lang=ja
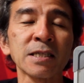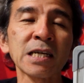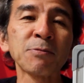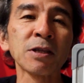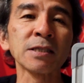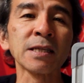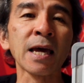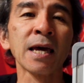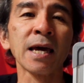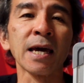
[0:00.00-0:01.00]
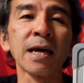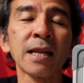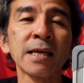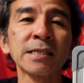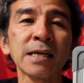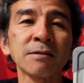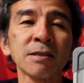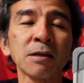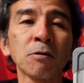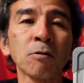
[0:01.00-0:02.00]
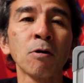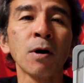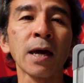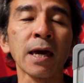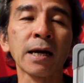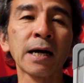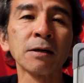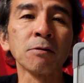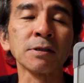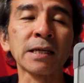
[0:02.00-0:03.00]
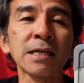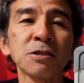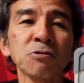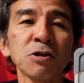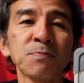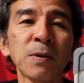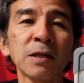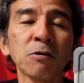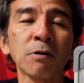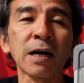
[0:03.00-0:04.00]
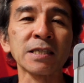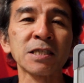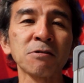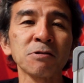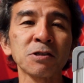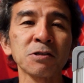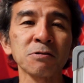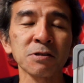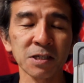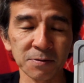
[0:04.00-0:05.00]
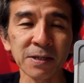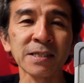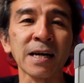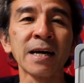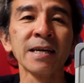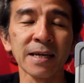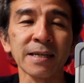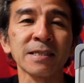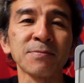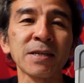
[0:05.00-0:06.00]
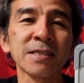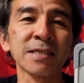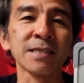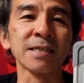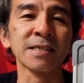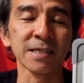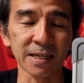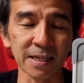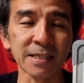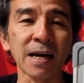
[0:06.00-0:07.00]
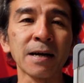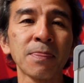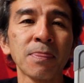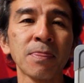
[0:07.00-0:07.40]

しかもですね、えレンジャーズにこの、えカードを3勝1敗と勝ち越しをしました。いや、素晴らしい試合でした。